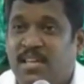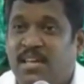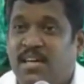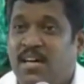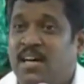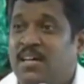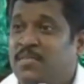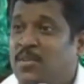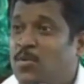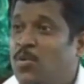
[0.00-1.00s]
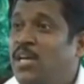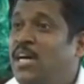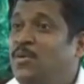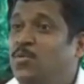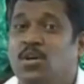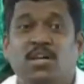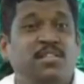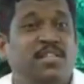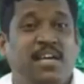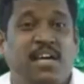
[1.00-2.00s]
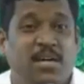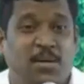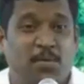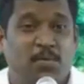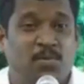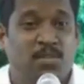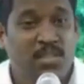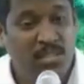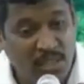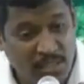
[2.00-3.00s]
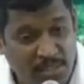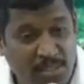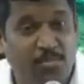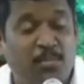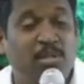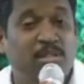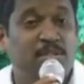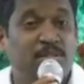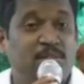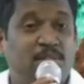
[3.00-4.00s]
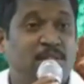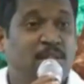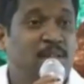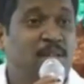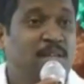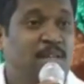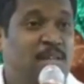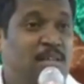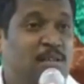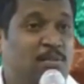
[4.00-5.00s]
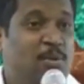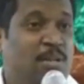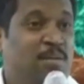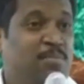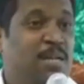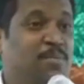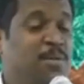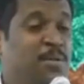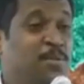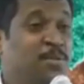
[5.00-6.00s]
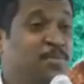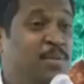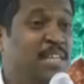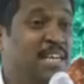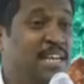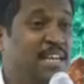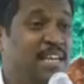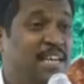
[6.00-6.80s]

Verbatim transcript: இதை அந்த நோயாளி உட்காந்து கேட்கணும் இதுதான் ட்ரீட்மெண்ட் உடனே பல பேர் யோசிப்பீங்க